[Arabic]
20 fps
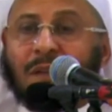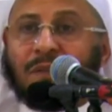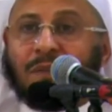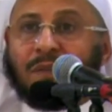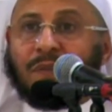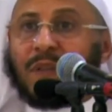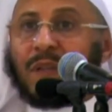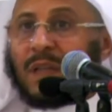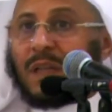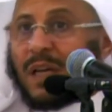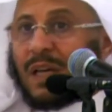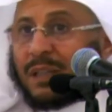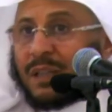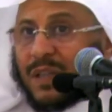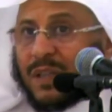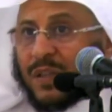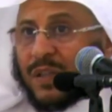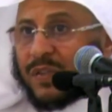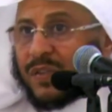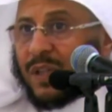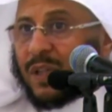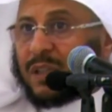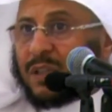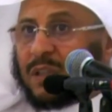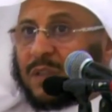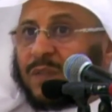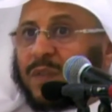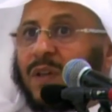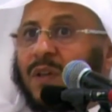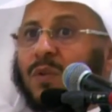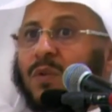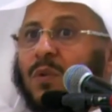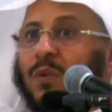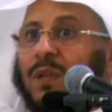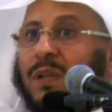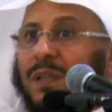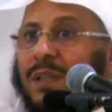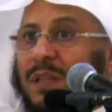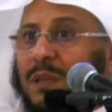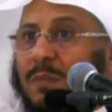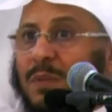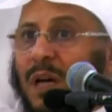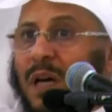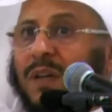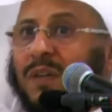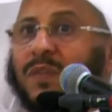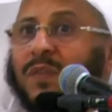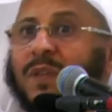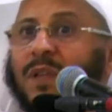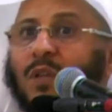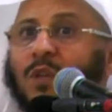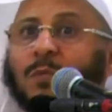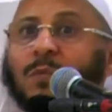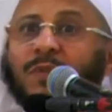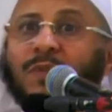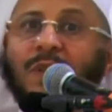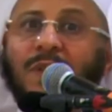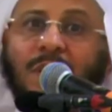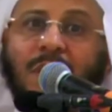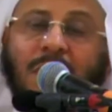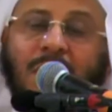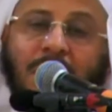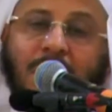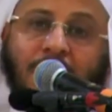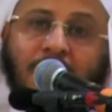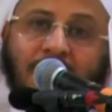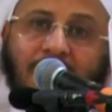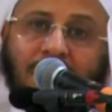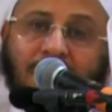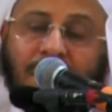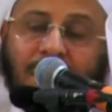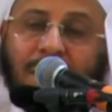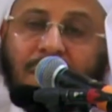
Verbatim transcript: في الحديث الصحيح فضل العلم أفضل من فضل العبادة